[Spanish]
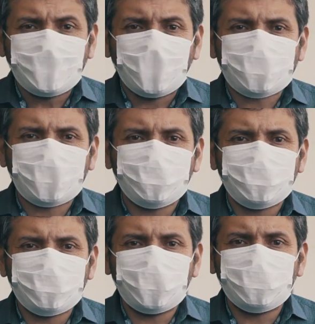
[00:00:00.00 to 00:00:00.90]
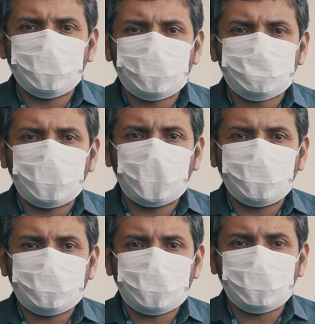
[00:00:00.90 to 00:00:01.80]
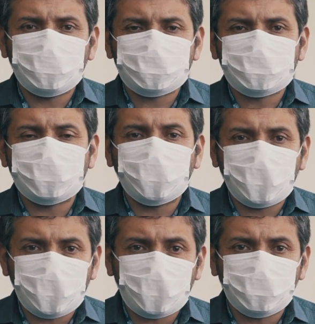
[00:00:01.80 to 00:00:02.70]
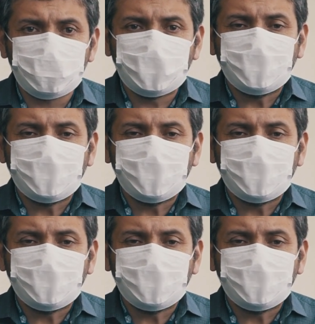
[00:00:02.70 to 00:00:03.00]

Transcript: a través de la información que levantamos desde Dideco